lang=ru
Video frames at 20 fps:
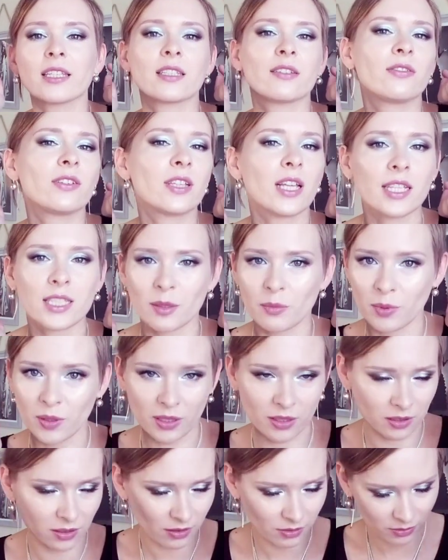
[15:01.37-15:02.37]
я завела
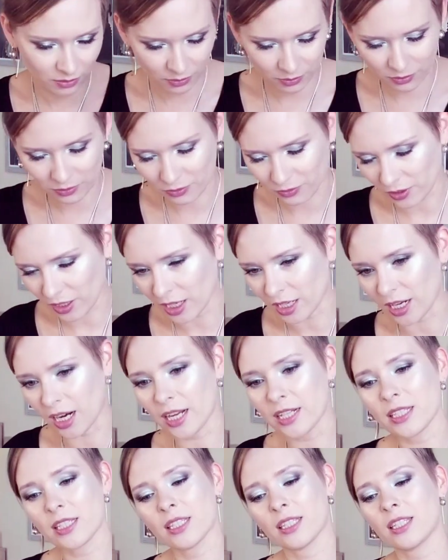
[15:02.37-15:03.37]
себе э,
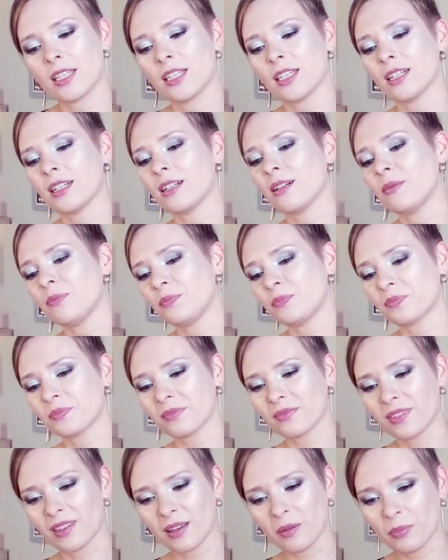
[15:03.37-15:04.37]
фрагрантики,
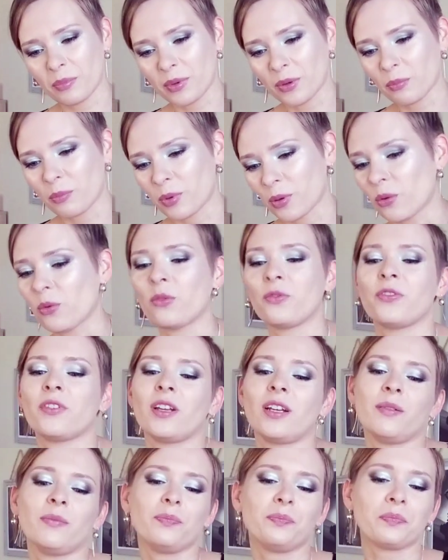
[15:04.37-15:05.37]
про
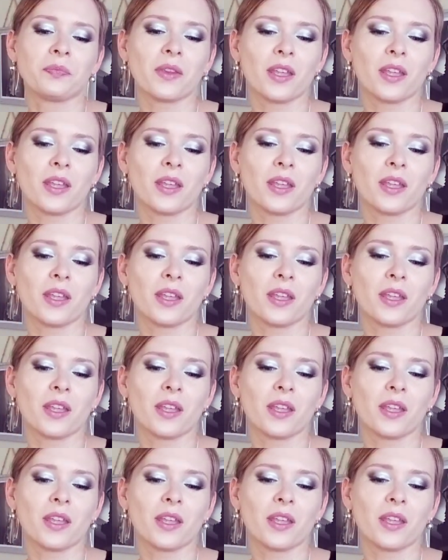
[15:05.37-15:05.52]
профиль.